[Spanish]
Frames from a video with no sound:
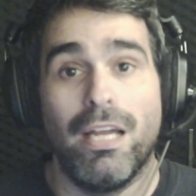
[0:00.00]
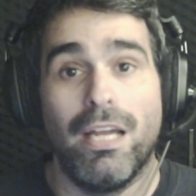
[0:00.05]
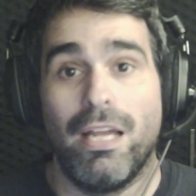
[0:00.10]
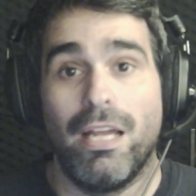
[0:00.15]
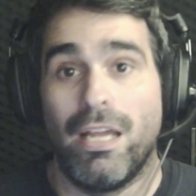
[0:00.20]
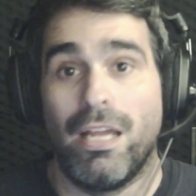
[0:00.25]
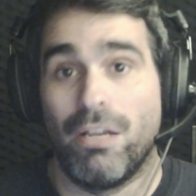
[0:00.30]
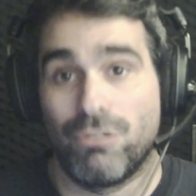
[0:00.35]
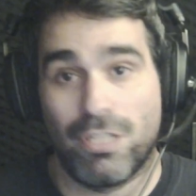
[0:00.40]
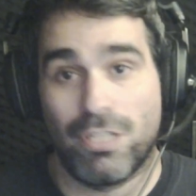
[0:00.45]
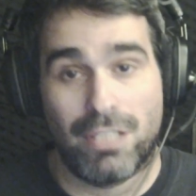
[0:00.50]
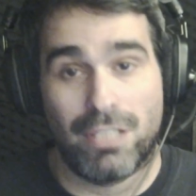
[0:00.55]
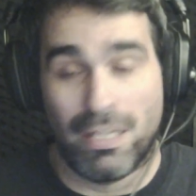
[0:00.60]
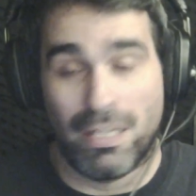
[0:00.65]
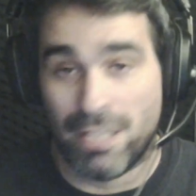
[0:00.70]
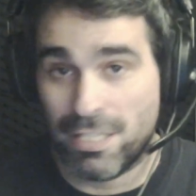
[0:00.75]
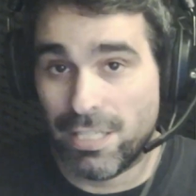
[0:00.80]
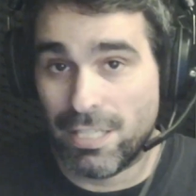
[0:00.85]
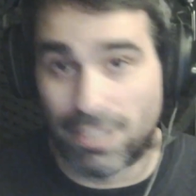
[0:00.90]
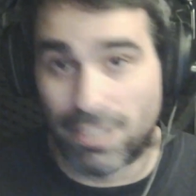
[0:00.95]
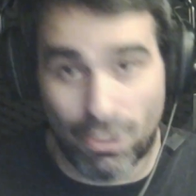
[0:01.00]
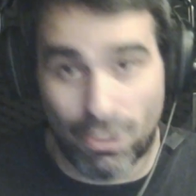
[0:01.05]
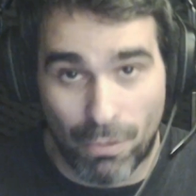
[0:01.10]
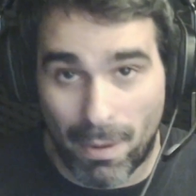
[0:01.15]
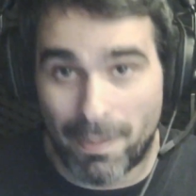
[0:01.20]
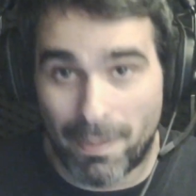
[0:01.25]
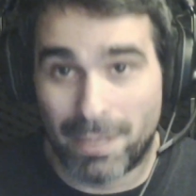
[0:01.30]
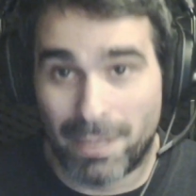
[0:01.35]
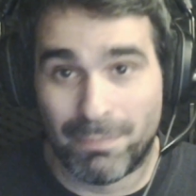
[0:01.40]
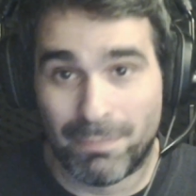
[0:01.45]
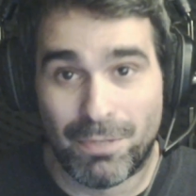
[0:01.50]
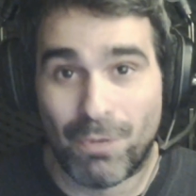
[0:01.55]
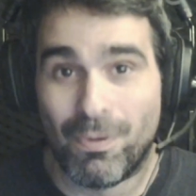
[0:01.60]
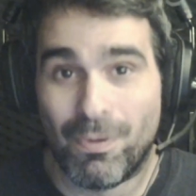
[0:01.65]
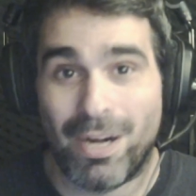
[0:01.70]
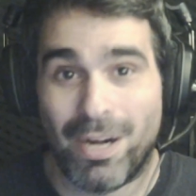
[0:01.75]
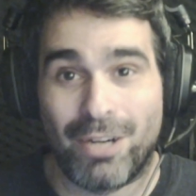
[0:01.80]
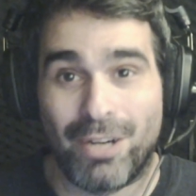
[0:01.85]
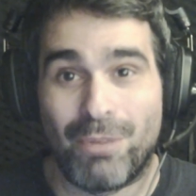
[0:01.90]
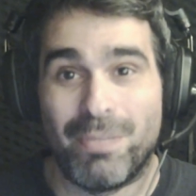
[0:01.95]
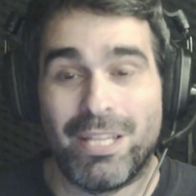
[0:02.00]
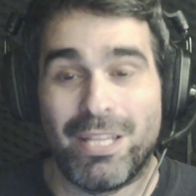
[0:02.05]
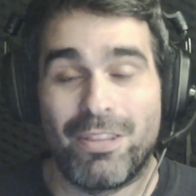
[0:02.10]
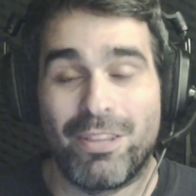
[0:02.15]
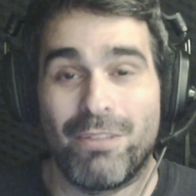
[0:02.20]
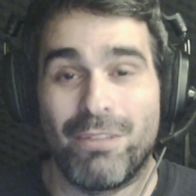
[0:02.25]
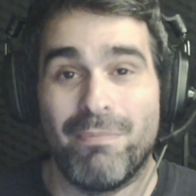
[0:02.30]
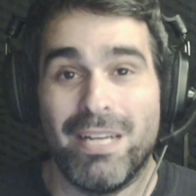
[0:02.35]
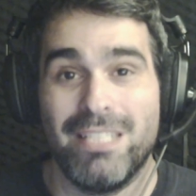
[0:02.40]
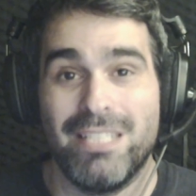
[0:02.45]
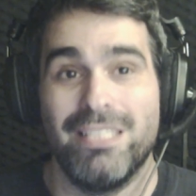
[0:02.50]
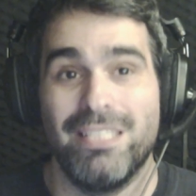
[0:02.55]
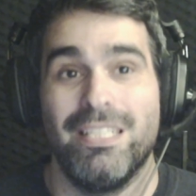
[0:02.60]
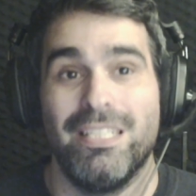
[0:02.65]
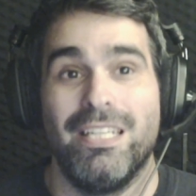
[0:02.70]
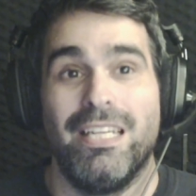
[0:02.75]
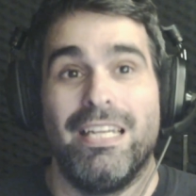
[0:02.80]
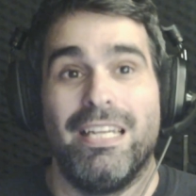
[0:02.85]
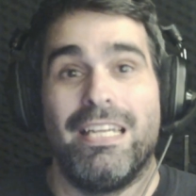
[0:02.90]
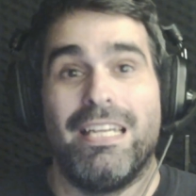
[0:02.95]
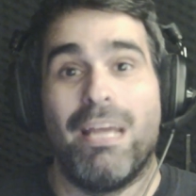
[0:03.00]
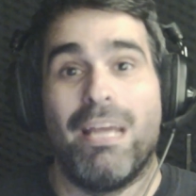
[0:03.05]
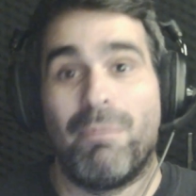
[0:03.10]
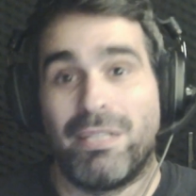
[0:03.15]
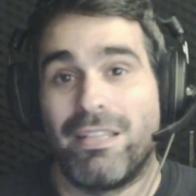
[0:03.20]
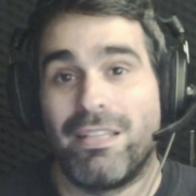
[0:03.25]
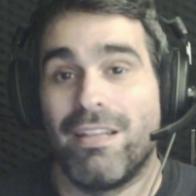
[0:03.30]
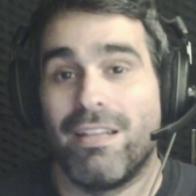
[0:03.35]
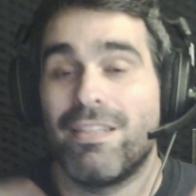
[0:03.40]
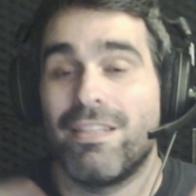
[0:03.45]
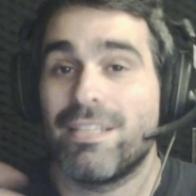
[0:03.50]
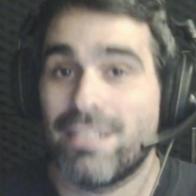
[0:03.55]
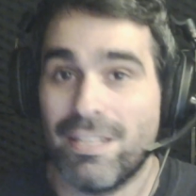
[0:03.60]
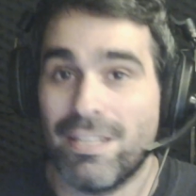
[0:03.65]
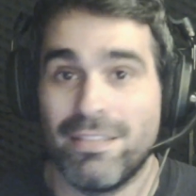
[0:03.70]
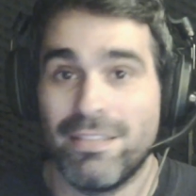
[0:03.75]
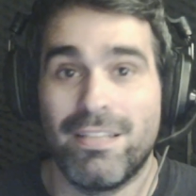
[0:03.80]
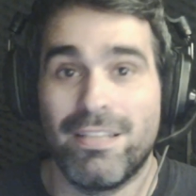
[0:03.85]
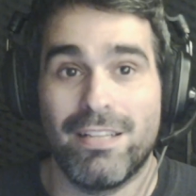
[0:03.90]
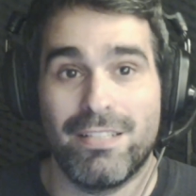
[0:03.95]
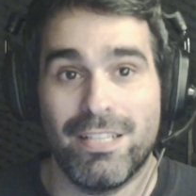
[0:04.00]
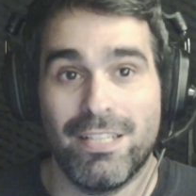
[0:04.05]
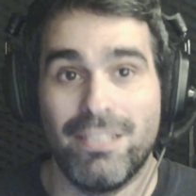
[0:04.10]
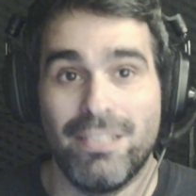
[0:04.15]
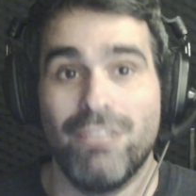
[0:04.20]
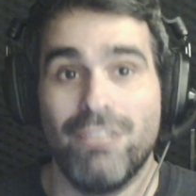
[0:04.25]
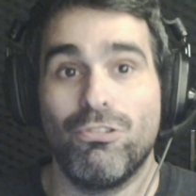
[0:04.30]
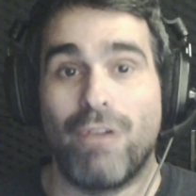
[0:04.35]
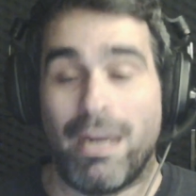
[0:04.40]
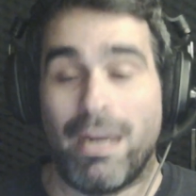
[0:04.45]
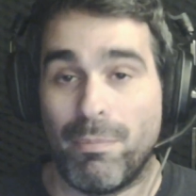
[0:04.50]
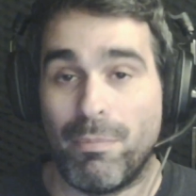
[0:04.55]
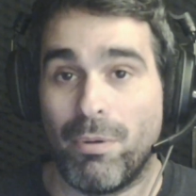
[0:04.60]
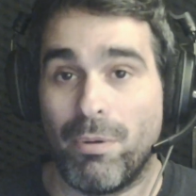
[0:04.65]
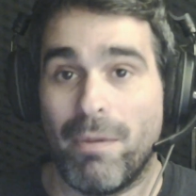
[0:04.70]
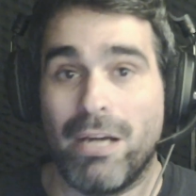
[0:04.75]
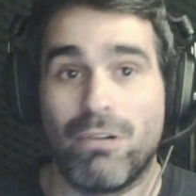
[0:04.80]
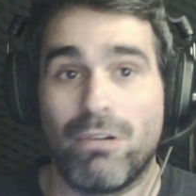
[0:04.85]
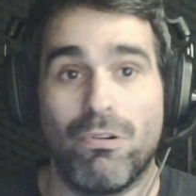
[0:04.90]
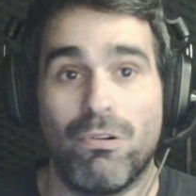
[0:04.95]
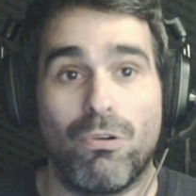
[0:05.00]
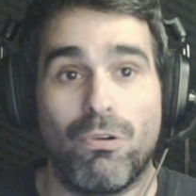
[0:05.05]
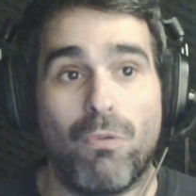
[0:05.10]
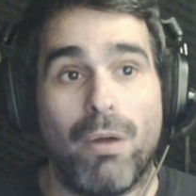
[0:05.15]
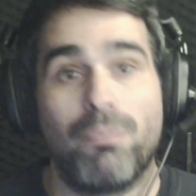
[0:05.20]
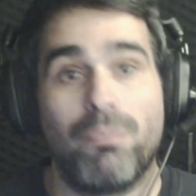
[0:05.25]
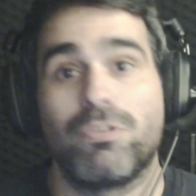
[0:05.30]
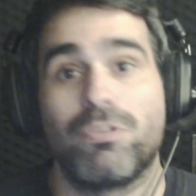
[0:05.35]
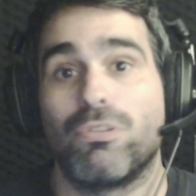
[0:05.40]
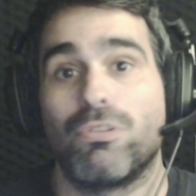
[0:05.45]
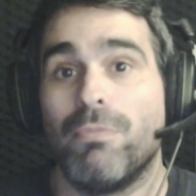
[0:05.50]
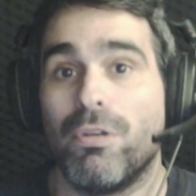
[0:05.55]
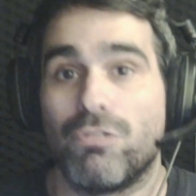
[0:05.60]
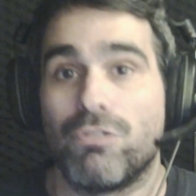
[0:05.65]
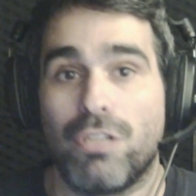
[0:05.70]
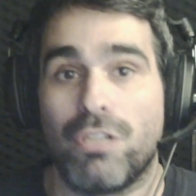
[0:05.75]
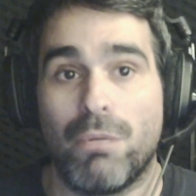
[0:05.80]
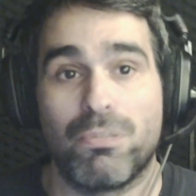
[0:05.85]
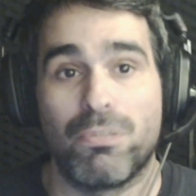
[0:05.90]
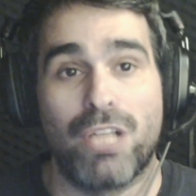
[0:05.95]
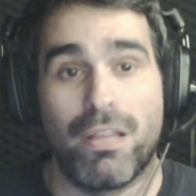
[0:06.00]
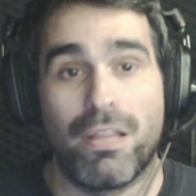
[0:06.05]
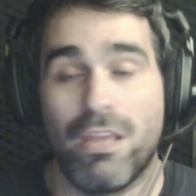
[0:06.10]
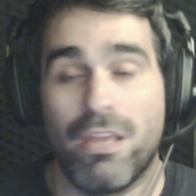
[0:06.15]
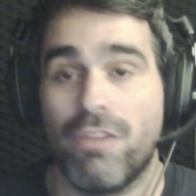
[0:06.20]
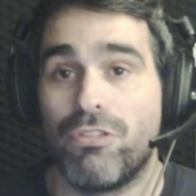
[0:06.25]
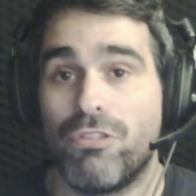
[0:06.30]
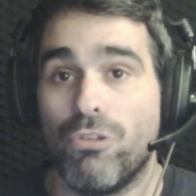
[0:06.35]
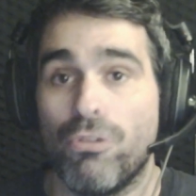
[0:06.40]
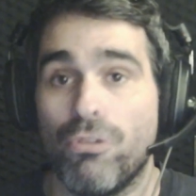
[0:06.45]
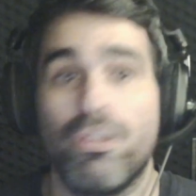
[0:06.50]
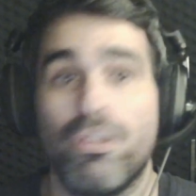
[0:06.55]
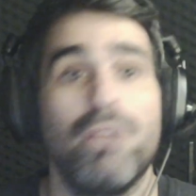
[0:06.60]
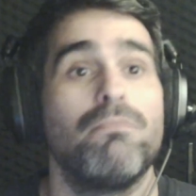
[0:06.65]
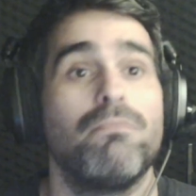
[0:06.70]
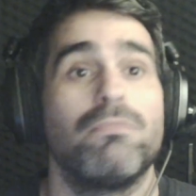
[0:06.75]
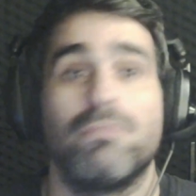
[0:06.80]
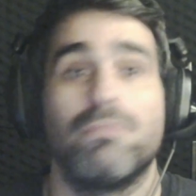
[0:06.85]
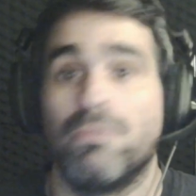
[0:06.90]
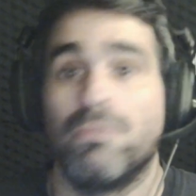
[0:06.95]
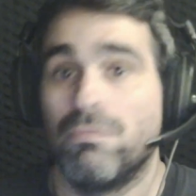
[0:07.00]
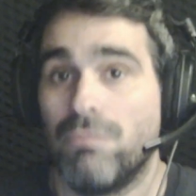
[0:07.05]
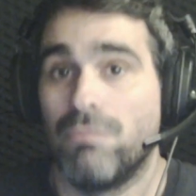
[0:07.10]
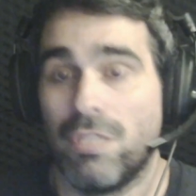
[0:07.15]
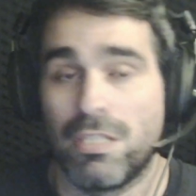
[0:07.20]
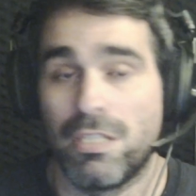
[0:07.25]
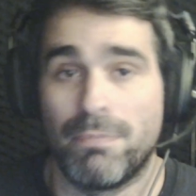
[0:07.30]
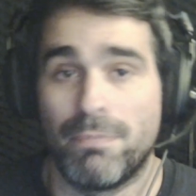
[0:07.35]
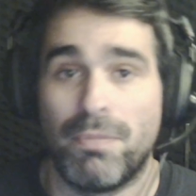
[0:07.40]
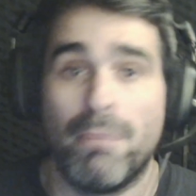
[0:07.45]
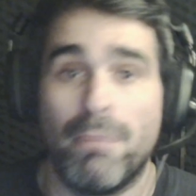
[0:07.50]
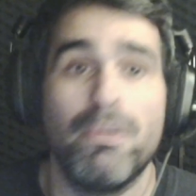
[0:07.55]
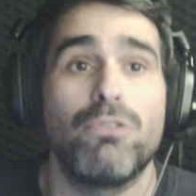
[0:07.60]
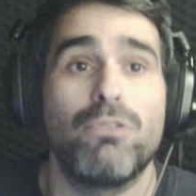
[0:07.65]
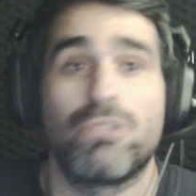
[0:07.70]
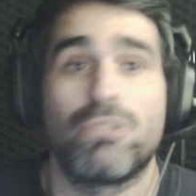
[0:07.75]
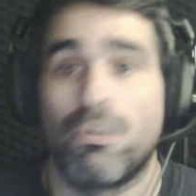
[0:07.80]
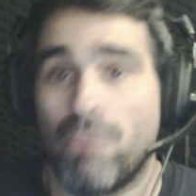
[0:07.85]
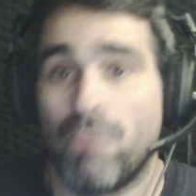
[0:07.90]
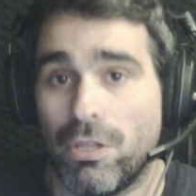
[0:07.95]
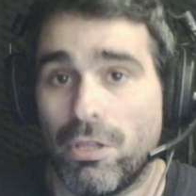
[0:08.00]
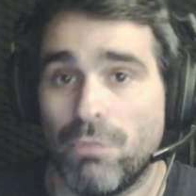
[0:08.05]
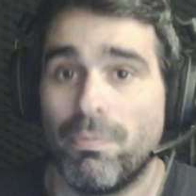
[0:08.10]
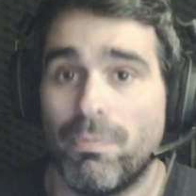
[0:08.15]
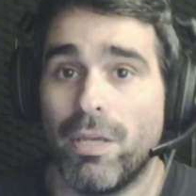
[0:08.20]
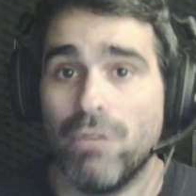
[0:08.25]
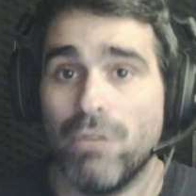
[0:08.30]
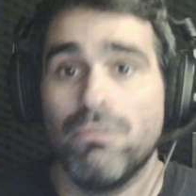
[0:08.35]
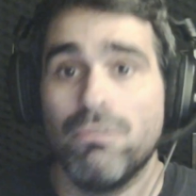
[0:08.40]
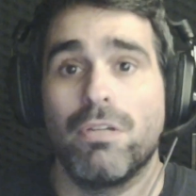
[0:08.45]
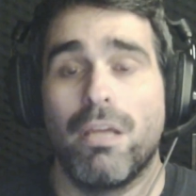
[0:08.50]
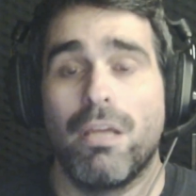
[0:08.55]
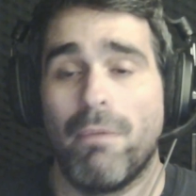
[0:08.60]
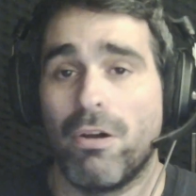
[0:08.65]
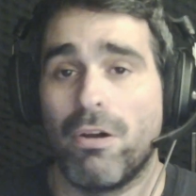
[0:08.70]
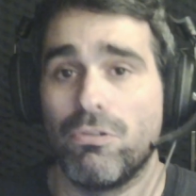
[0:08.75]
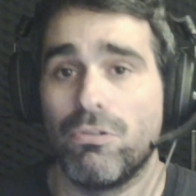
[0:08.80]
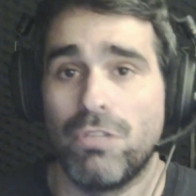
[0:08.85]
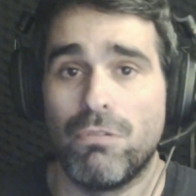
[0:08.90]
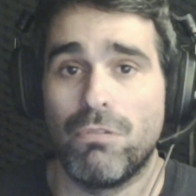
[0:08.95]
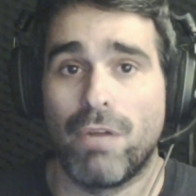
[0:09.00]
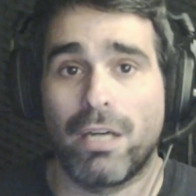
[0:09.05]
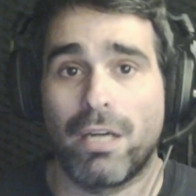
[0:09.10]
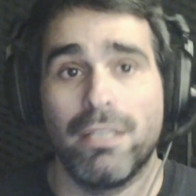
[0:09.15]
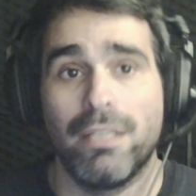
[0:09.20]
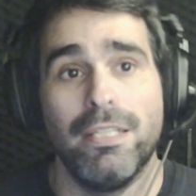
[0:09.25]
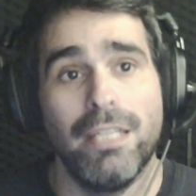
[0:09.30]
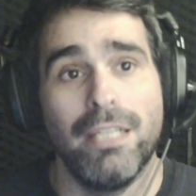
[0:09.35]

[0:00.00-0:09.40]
Eh, o sea, hasta el día 7 no va a haber ninguna recomendación más. Y a partir del día 7 tocará probar, con lo cual, pues hombre, nos iremos a 10, 12 de septiembre o no sé cuándo, pero que va a continuar.